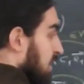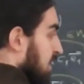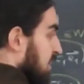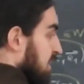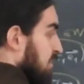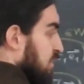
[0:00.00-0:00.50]

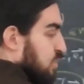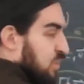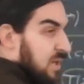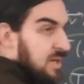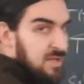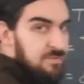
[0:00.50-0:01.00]
e, W'de
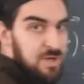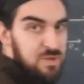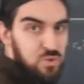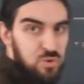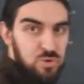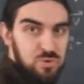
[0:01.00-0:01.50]
hangi
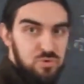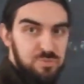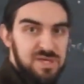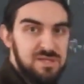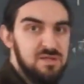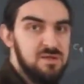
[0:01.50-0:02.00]
vektör olduğu
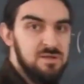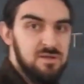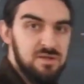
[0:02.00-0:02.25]
belli.